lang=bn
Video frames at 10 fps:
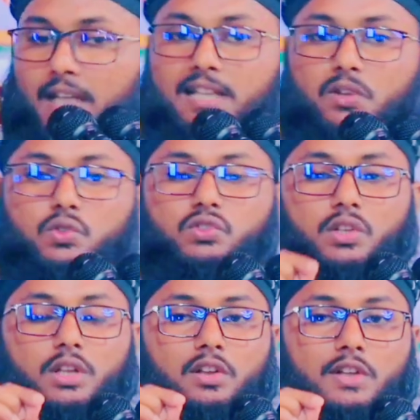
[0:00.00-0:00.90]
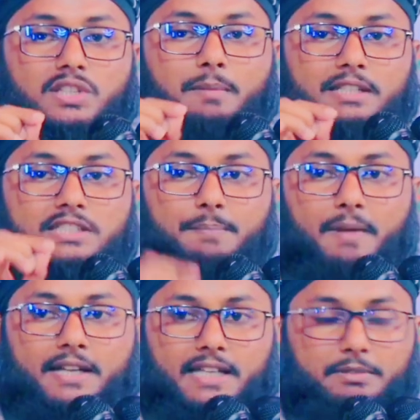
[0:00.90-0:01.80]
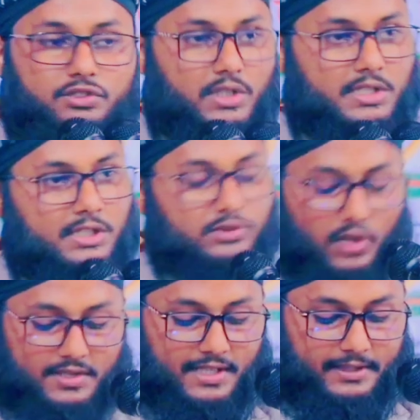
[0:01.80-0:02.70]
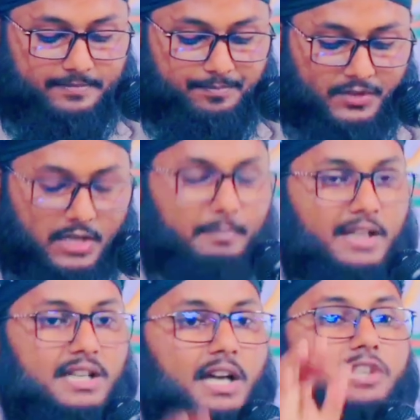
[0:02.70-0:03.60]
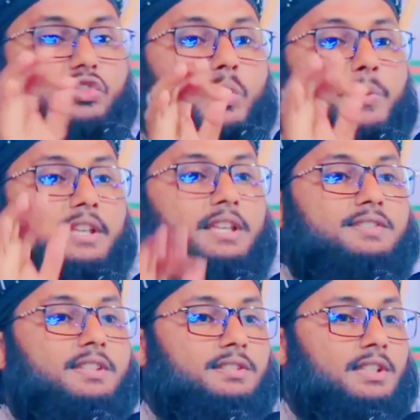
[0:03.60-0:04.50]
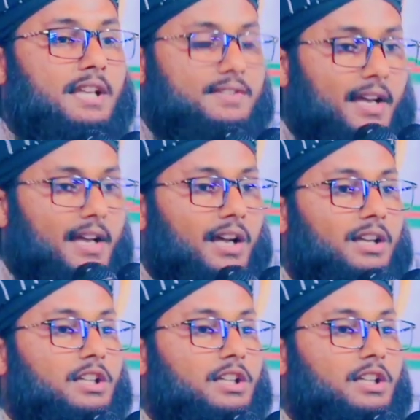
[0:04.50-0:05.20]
আল্লাহ রসুল সাল্লাম হাদিসে পাকের ভিতরে নিষেধ করেছেন মাজা আলী সুলফিকি সিদ্দিনা সানা